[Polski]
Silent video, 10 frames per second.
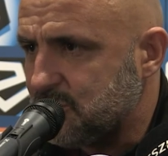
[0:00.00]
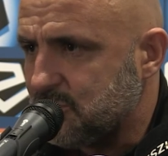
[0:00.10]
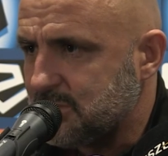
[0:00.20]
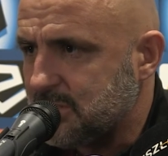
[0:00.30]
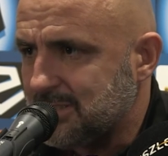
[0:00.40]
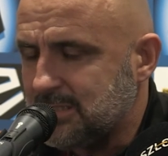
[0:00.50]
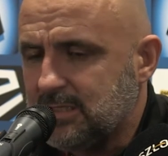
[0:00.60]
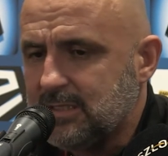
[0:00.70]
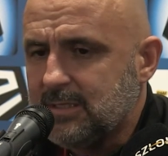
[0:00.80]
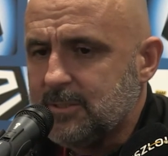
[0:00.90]
i to jest ta,
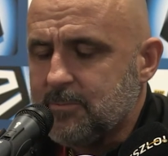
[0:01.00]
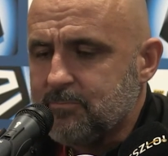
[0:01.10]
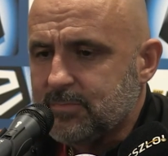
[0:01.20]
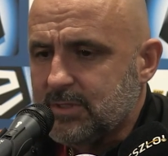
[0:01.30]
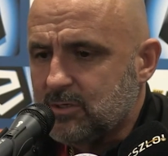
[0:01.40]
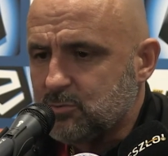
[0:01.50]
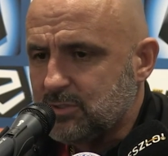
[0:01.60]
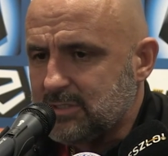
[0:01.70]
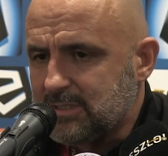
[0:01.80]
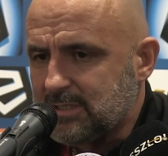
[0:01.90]
ta
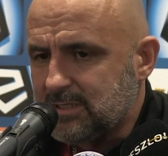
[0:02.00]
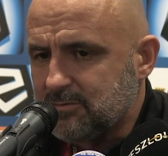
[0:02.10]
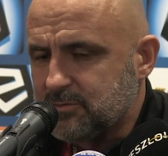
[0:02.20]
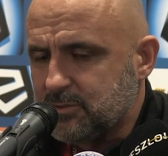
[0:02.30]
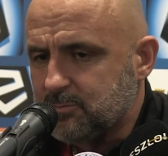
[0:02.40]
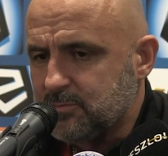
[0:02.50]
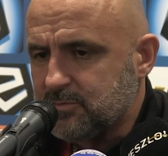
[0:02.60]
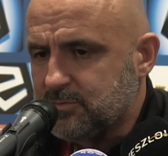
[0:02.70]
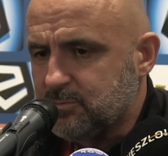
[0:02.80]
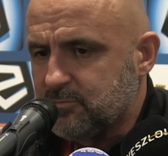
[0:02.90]
różnica w tym,
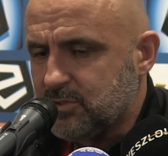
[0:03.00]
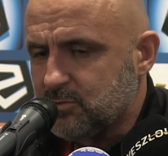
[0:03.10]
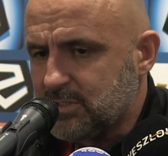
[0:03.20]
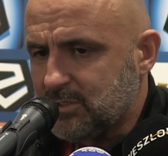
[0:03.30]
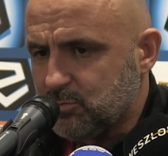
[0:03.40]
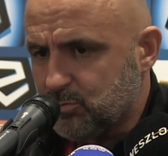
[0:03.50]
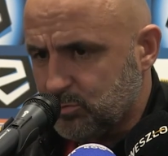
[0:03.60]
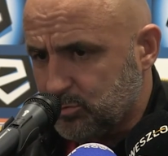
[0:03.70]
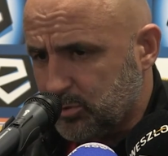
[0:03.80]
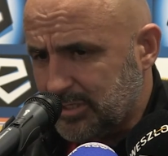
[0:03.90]
w tym wychodzeniu,
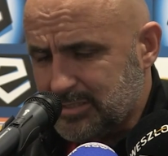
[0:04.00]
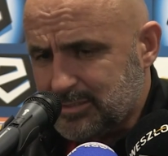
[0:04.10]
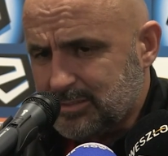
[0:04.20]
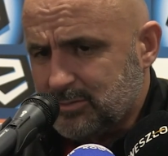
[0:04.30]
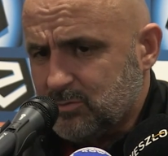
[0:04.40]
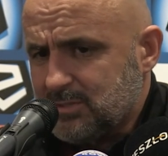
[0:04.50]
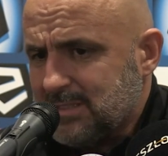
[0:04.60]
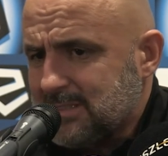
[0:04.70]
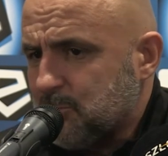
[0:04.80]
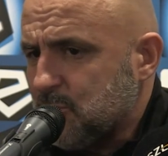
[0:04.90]
który jest. To jest
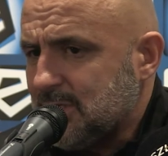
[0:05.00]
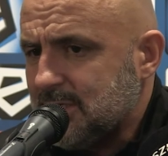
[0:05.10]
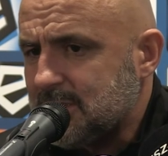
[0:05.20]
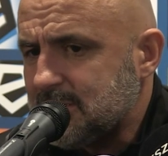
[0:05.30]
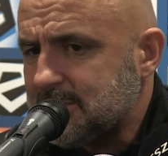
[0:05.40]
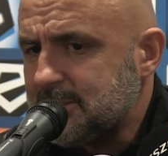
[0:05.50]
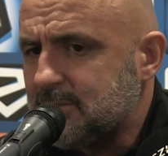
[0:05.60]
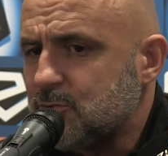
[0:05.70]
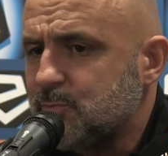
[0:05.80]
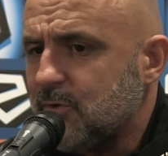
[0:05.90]
tak samo jak y,
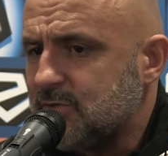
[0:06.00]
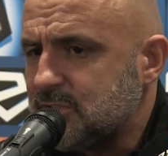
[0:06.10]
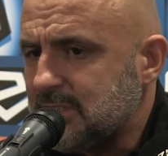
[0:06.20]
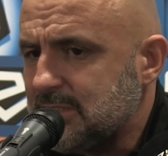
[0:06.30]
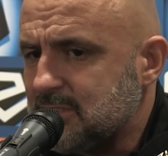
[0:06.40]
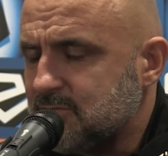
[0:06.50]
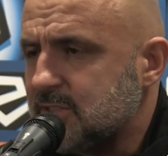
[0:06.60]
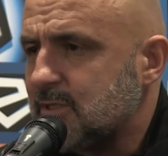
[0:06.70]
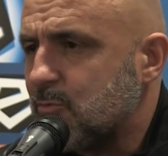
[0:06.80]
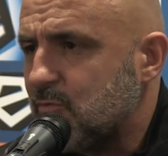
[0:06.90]
ktoś powie, że nie
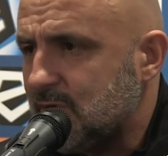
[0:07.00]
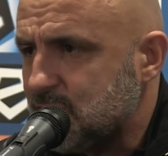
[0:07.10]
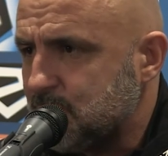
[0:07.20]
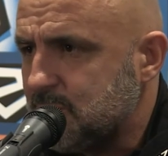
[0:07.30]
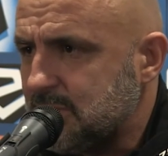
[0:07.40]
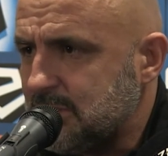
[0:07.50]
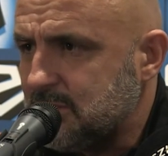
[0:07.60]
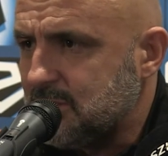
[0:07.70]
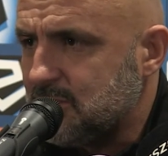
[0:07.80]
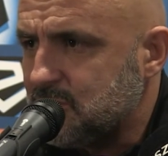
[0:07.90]
zwracamy uwagi, żeby
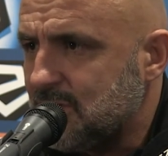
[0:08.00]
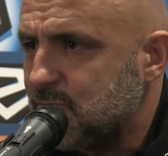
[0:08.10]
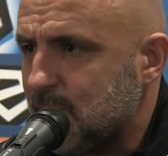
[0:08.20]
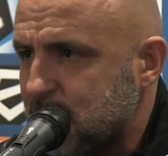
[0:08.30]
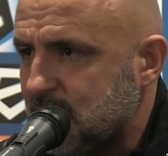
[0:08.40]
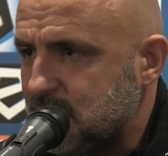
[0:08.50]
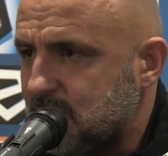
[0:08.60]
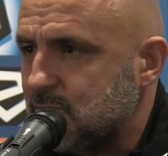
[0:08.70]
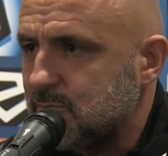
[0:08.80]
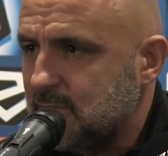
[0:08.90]
nie strzelać bramkarza.
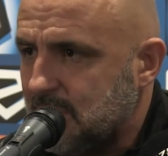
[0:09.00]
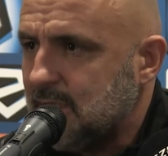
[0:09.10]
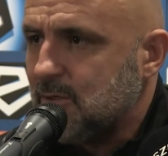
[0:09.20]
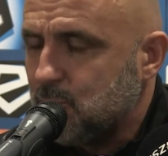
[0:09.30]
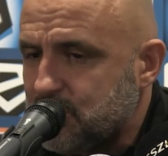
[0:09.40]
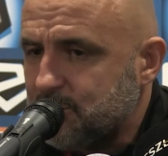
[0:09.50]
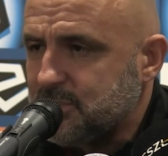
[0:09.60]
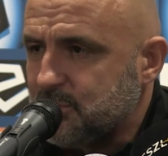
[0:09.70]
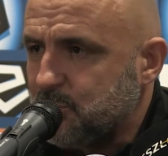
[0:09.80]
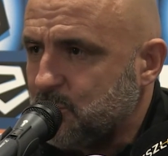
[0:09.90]
No uczymy
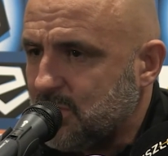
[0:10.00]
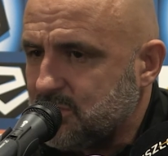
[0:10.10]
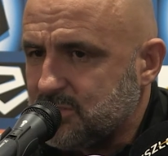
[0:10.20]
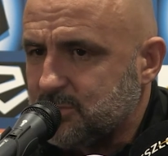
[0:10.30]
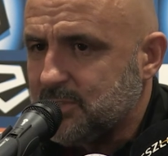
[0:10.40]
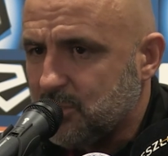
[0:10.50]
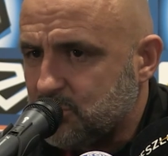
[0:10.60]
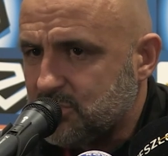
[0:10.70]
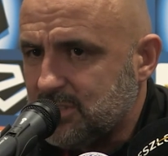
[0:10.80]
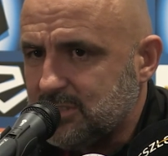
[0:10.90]
tych piłkarzy, żeby nie
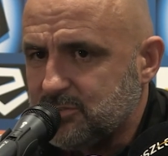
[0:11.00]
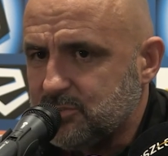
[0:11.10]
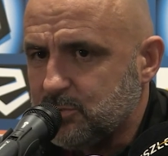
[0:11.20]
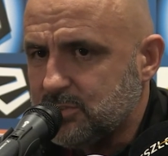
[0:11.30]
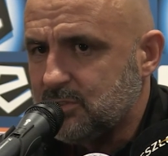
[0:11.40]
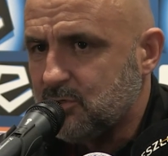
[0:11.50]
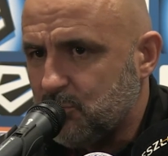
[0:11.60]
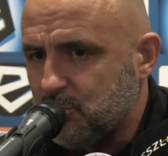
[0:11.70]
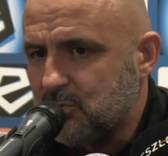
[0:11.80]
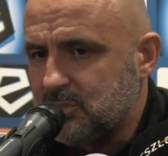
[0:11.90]
uderzali na siłę, tylko
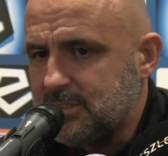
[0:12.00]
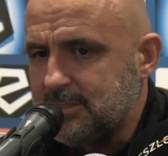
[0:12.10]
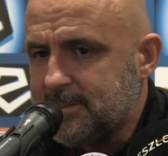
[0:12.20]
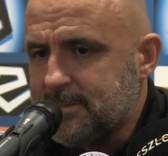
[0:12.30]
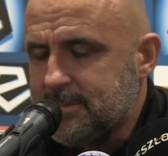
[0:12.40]
obok i,